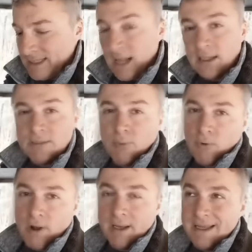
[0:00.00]
Осталось
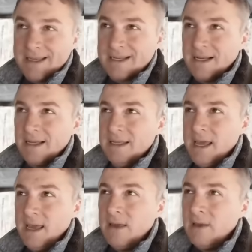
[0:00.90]
буквально несколько
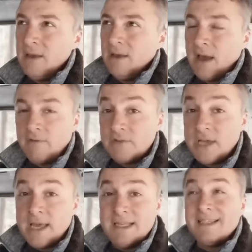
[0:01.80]
дней как вы
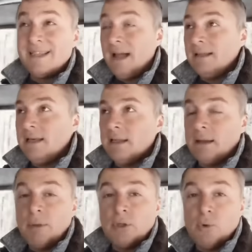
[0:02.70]
знаете, танки
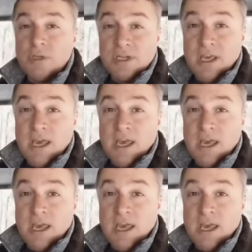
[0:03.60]
на подходе к